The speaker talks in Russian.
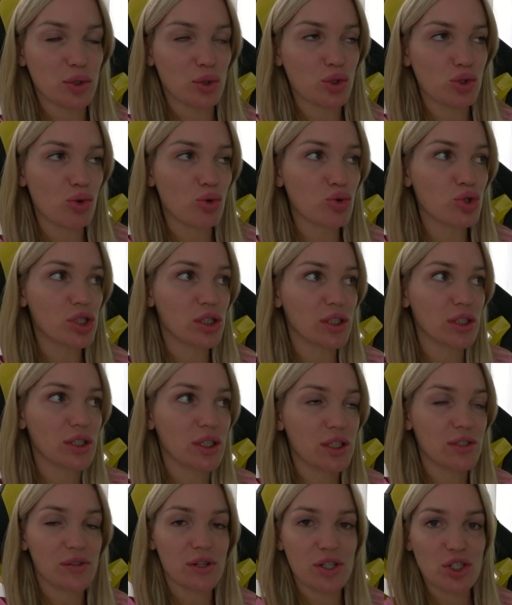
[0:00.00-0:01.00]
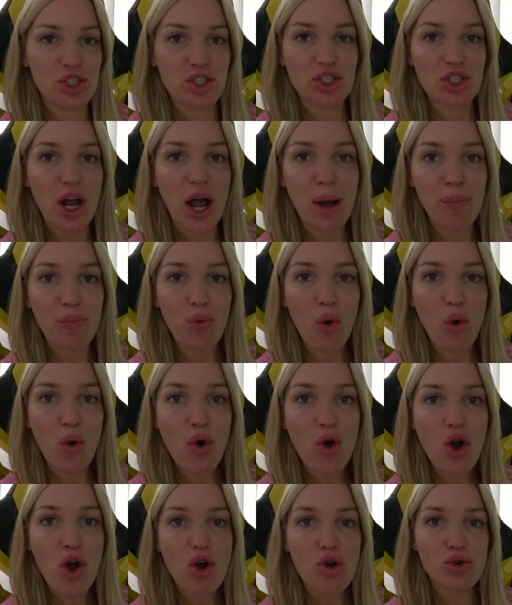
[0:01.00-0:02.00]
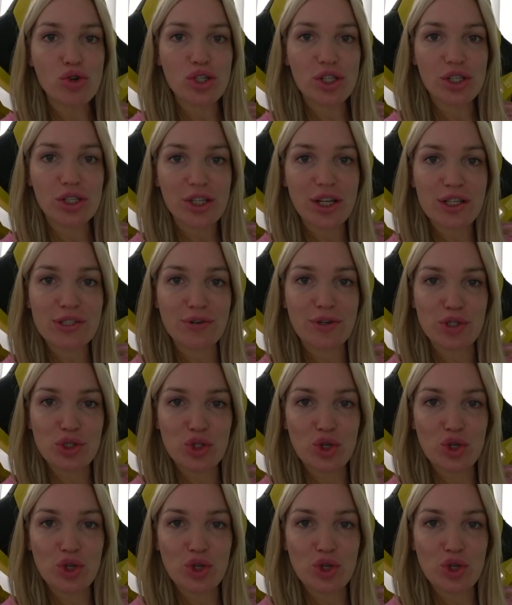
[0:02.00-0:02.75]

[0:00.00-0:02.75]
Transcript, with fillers: То есть уже надо одевать шапку, уже надо одевать